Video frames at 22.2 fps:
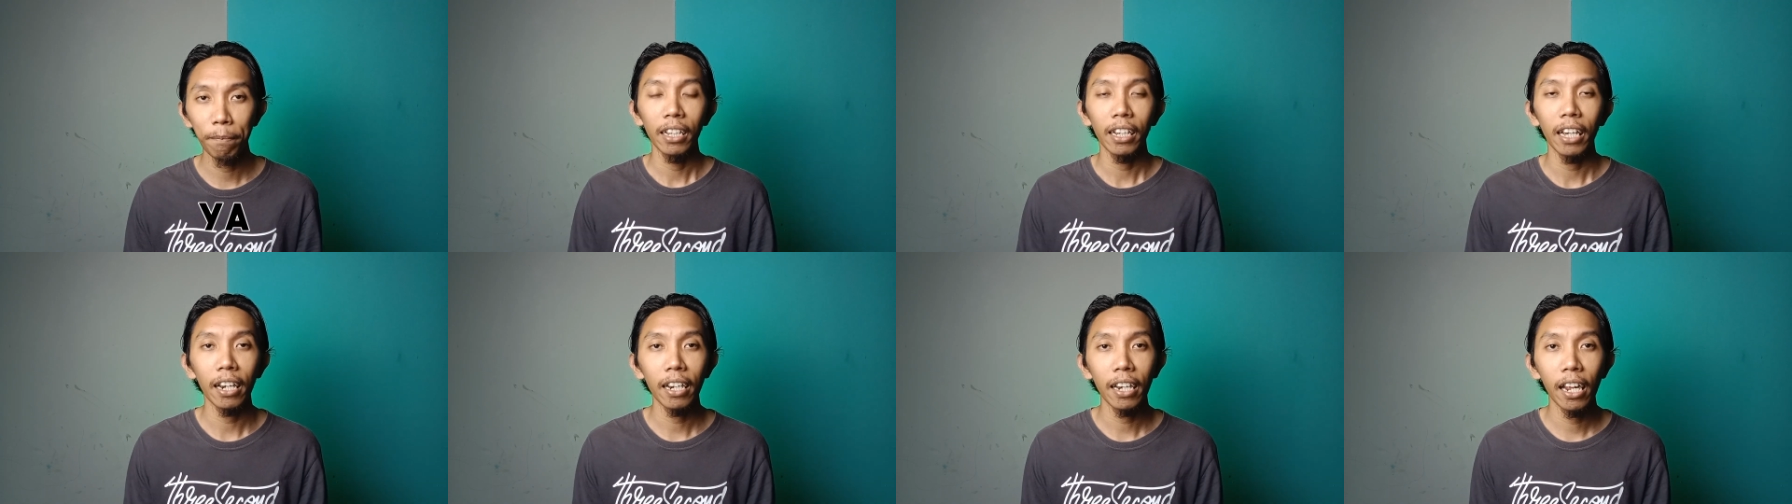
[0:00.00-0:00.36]

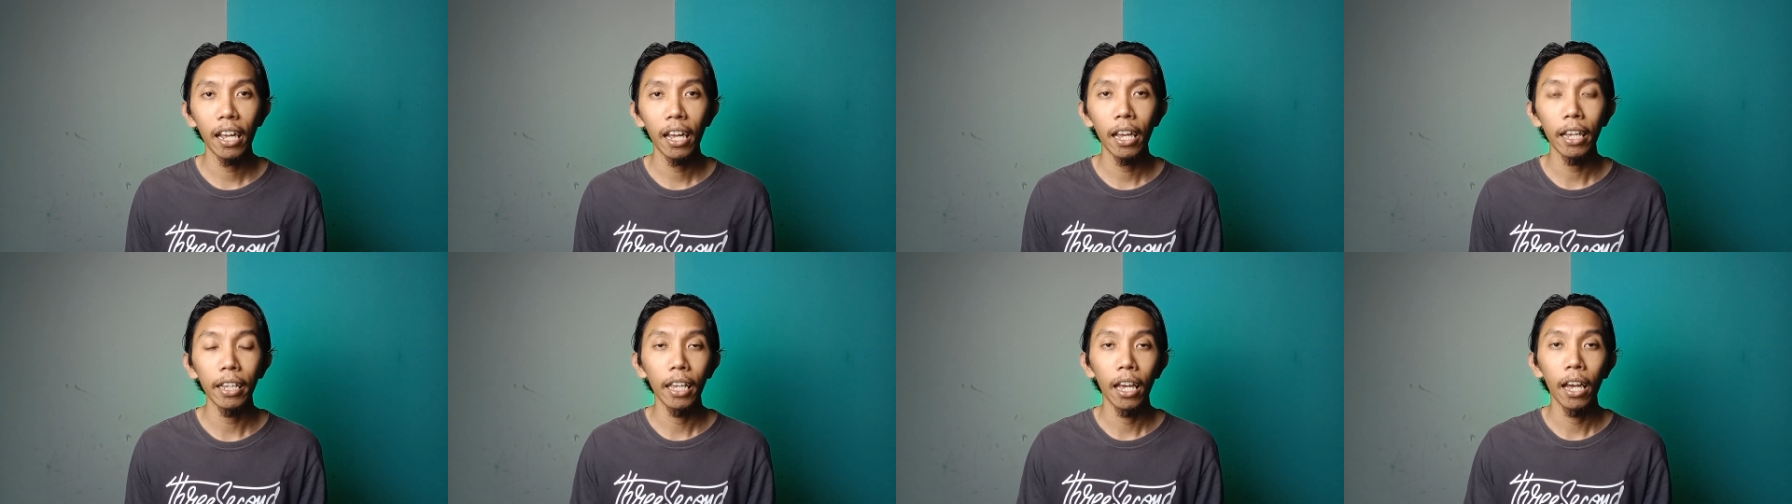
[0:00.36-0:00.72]
karena
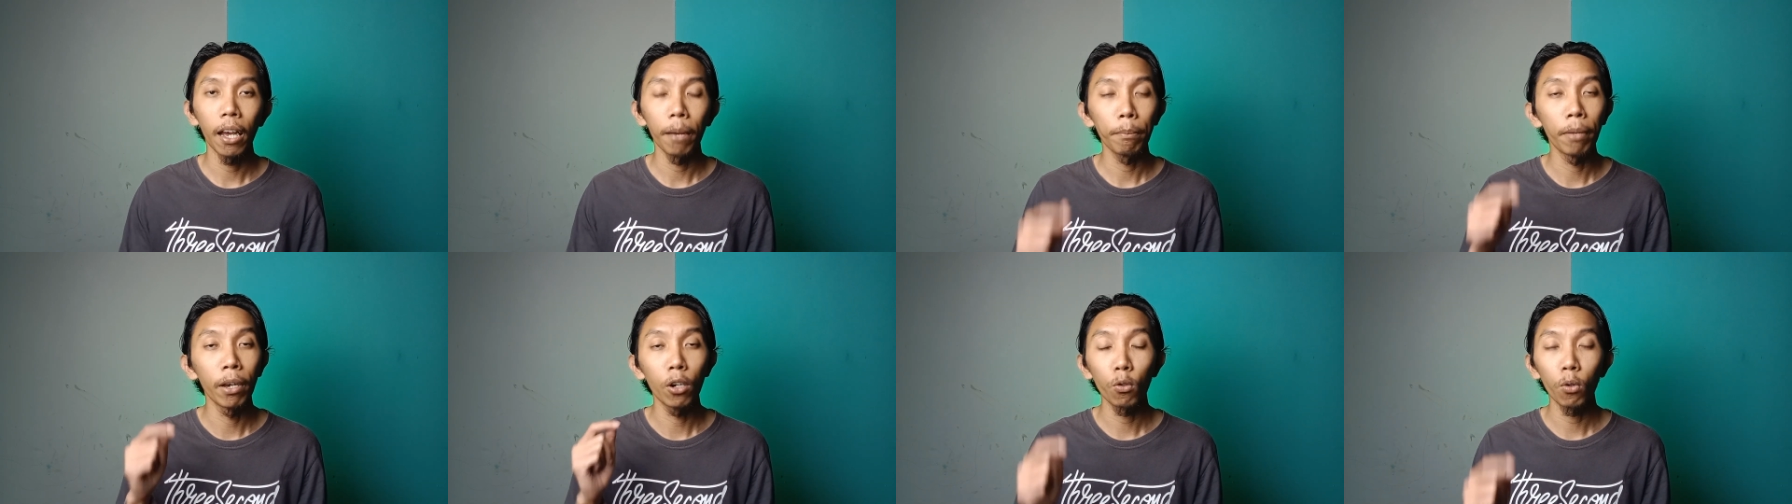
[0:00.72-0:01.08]
ya
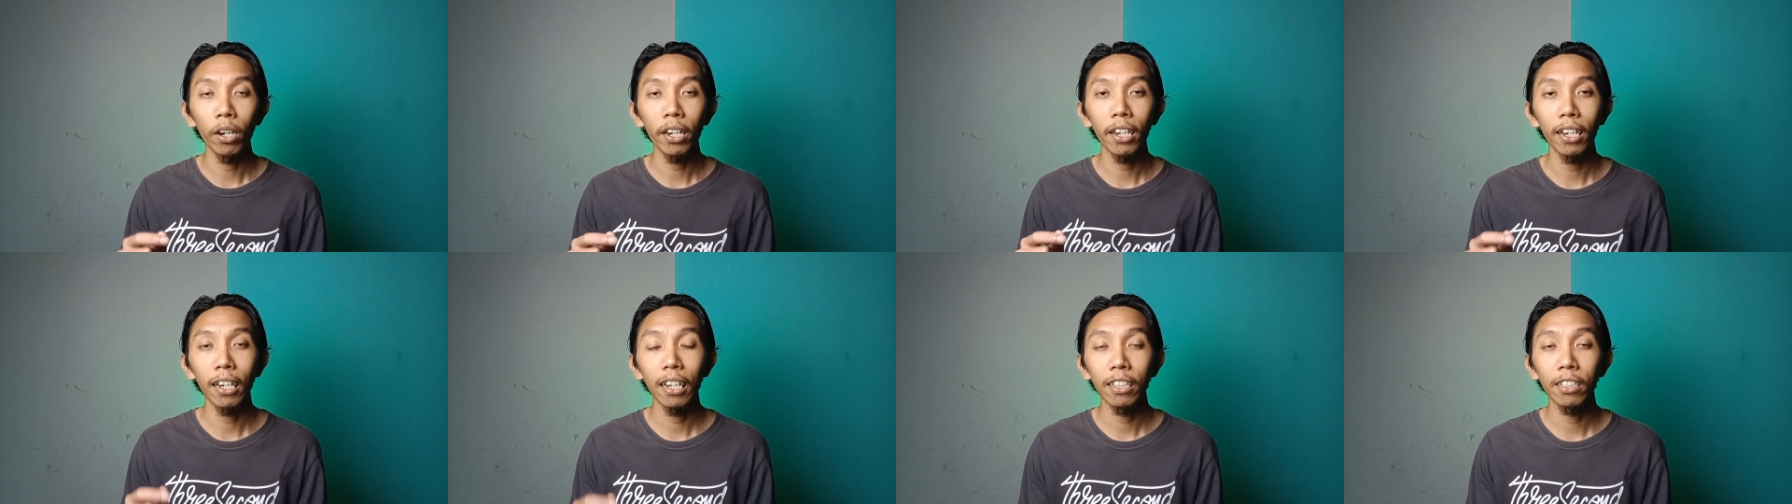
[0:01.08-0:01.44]
baru
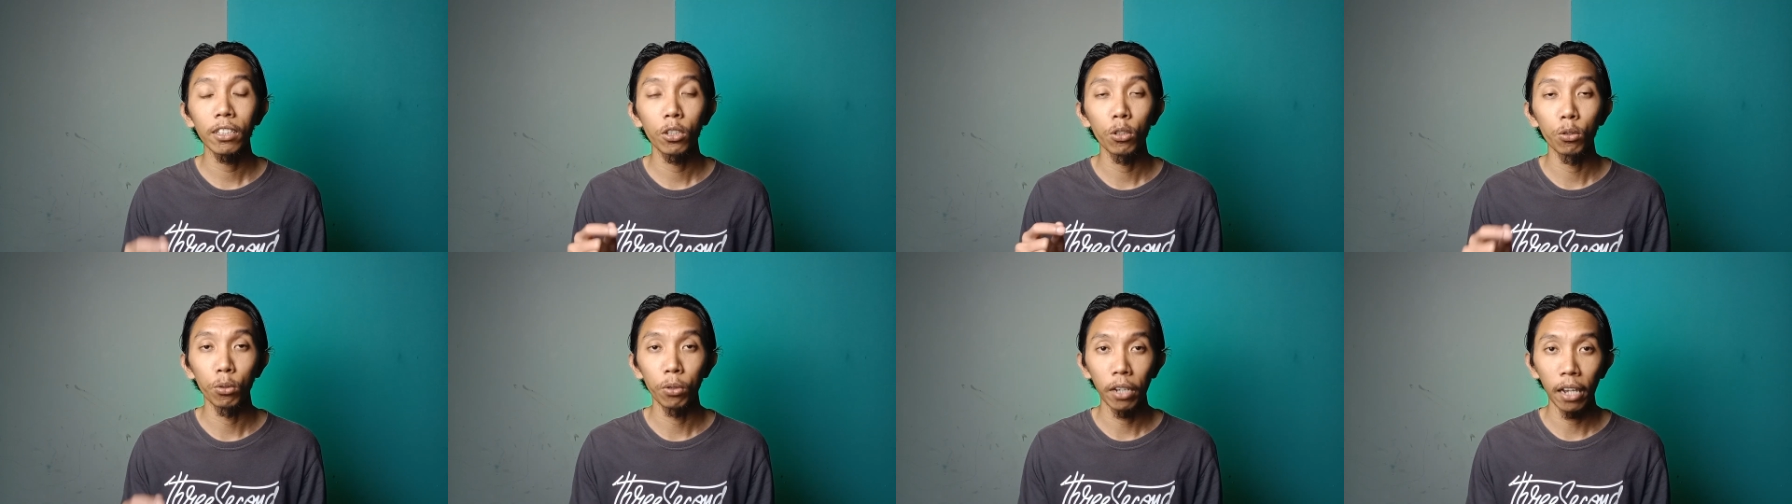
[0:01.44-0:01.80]
rilis
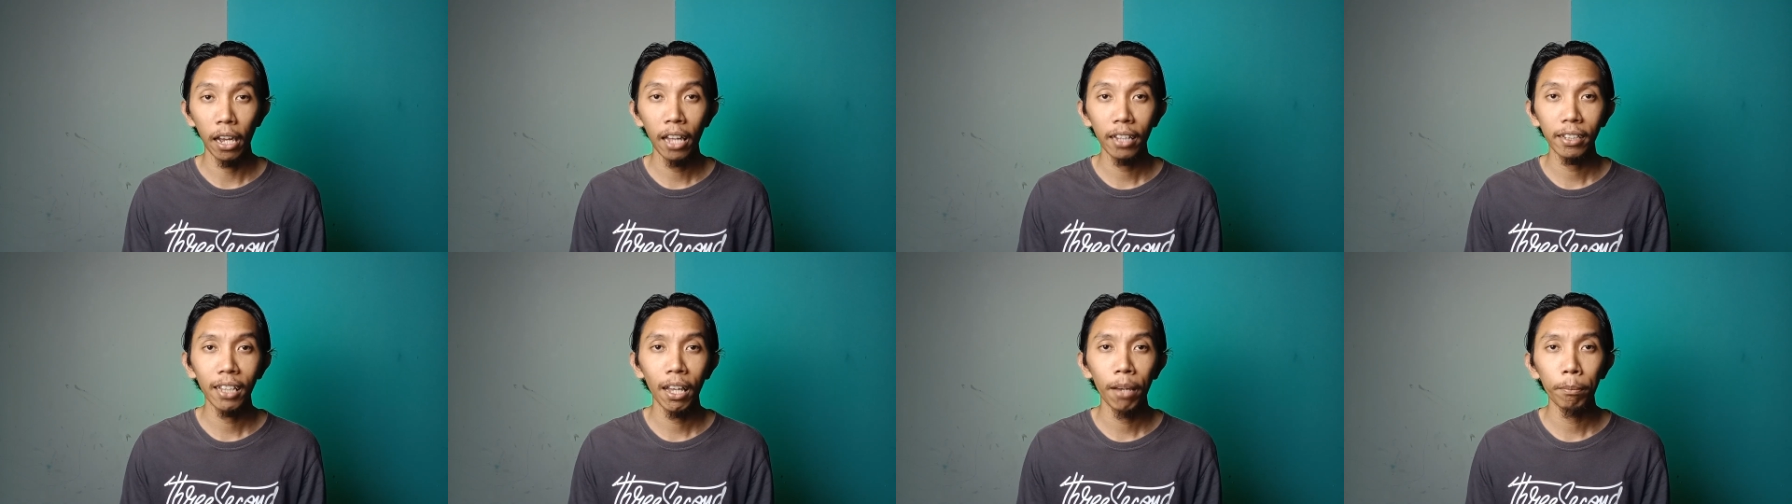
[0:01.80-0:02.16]
juga
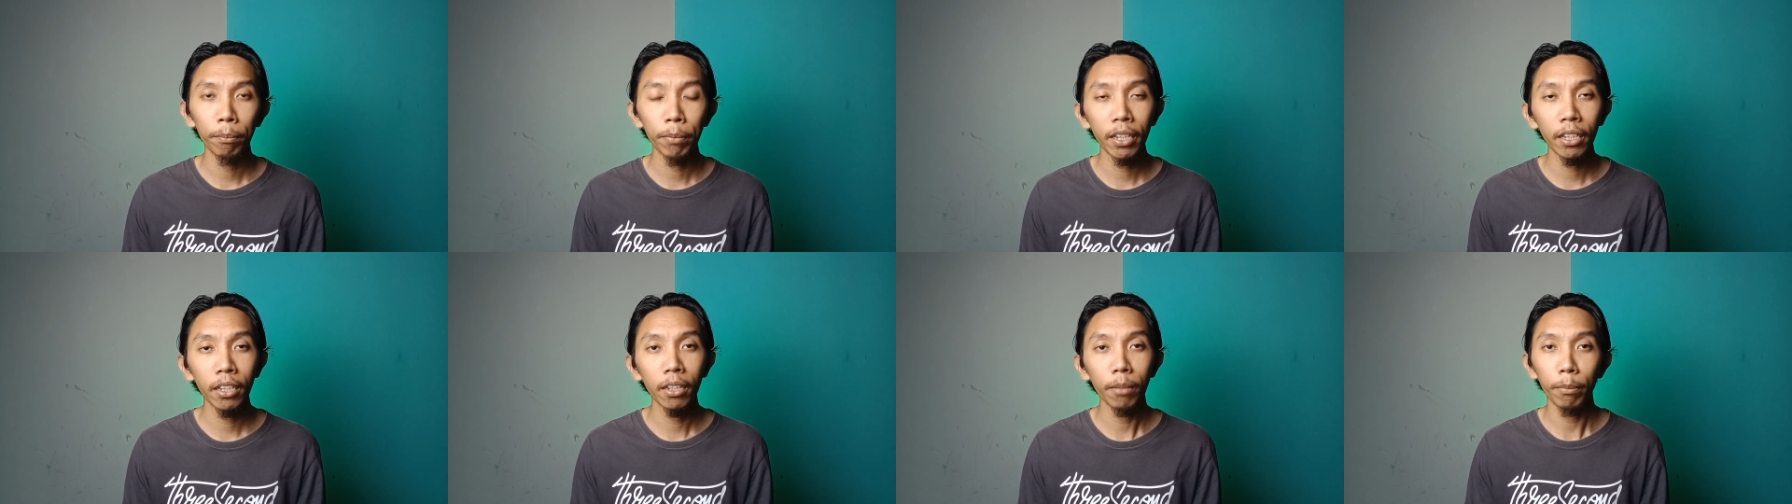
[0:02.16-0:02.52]

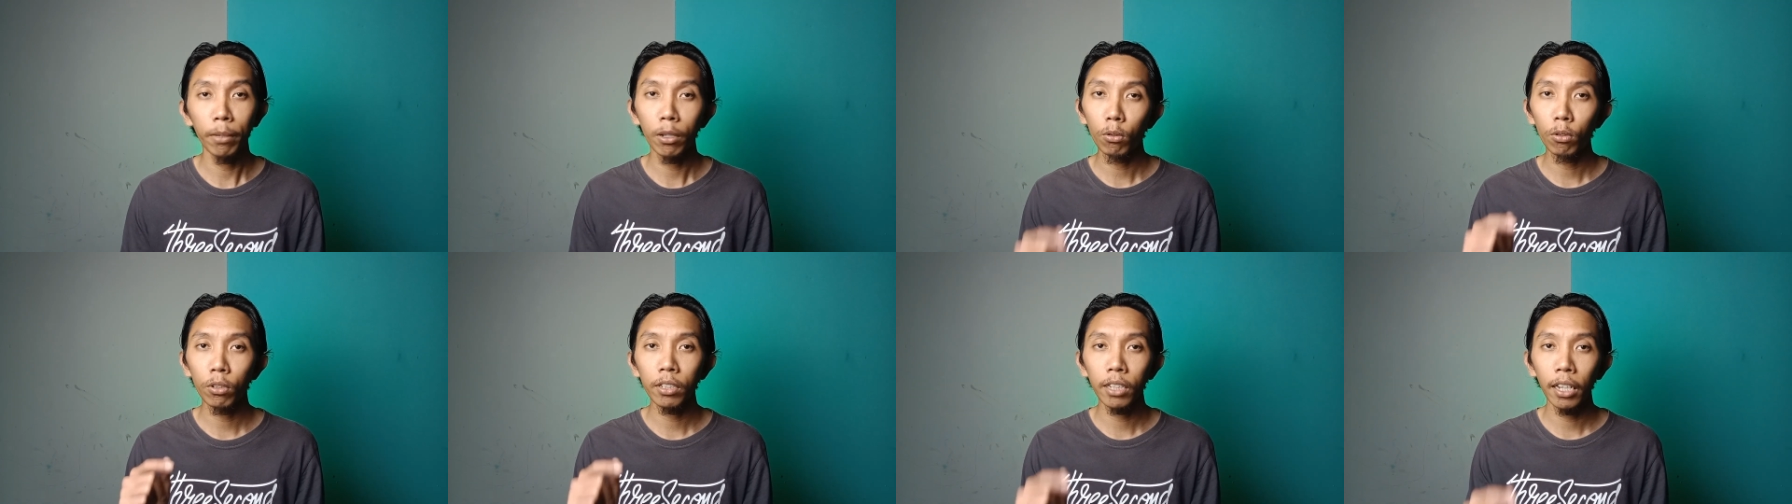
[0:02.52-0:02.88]
tapi
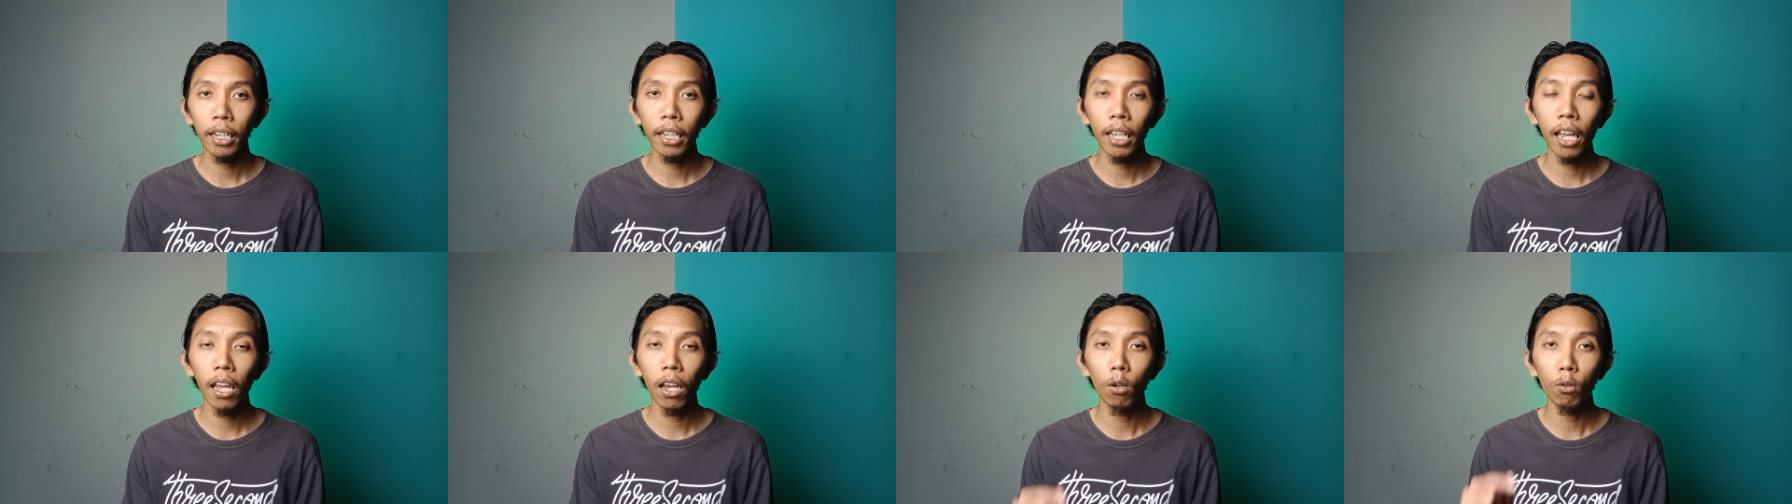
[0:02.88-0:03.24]
menurut
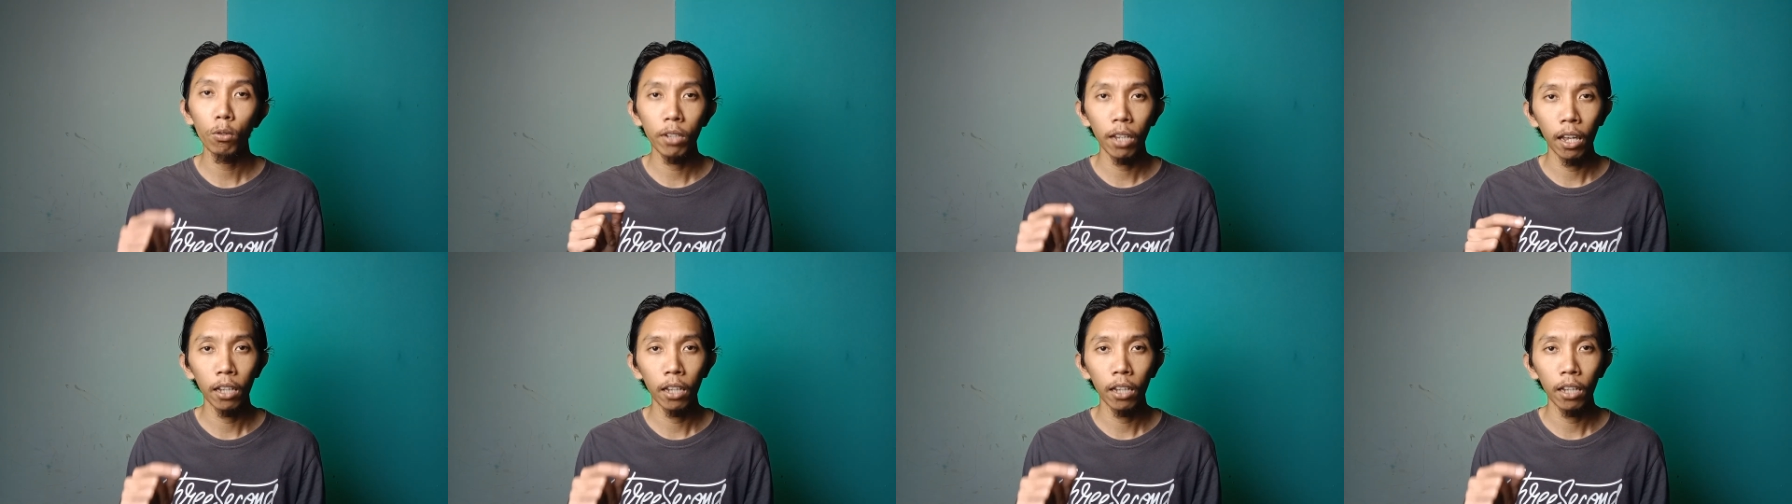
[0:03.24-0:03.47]
saya udah